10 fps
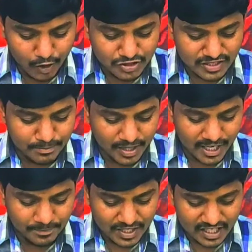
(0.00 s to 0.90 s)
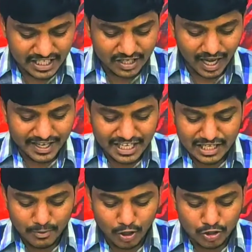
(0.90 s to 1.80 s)
ఆలోచింపరా నేను
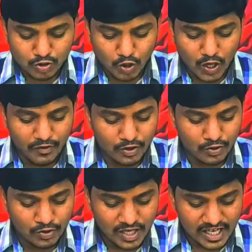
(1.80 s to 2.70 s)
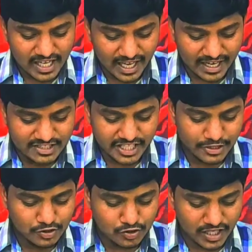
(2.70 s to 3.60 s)
అరణ్యములో త్రోవను
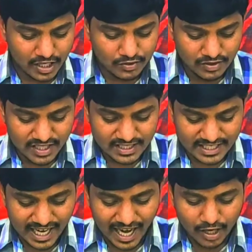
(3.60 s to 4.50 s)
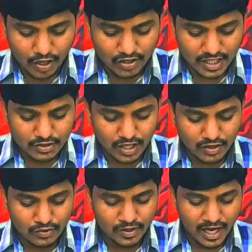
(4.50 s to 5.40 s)
కలగజేయుచున్నాను ఎడారిలో
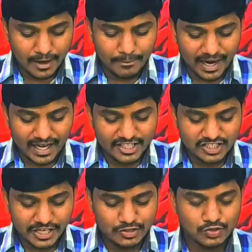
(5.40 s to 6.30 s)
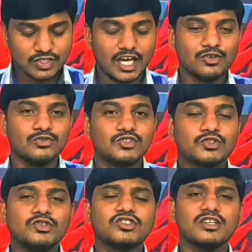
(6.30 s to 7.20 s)
నదులను పారజేయుచున్నాను
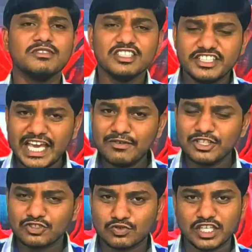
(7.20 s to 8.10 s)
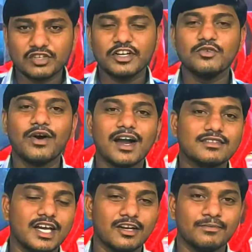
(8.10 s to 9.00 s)
స్తోత్రం ఇది దేవుడిస్తున్నటువంటి
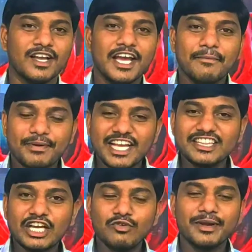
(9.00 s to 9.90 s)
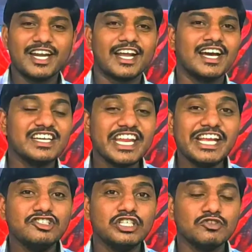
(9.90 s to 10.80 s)
వాగ్దానం ప్రియ దేవుని బిడ్డారా నీ
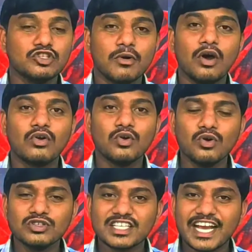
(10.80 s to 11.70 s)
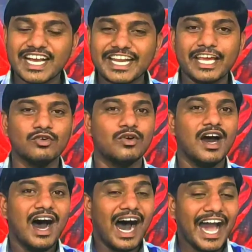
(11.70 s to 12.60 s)
జీవితంలో నూతన క్రియను
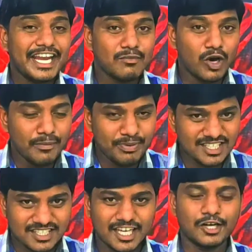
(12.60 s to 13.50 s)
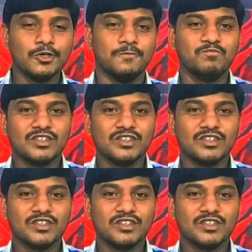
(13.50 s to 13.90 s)
ఆయన మొలిపిస్తాడు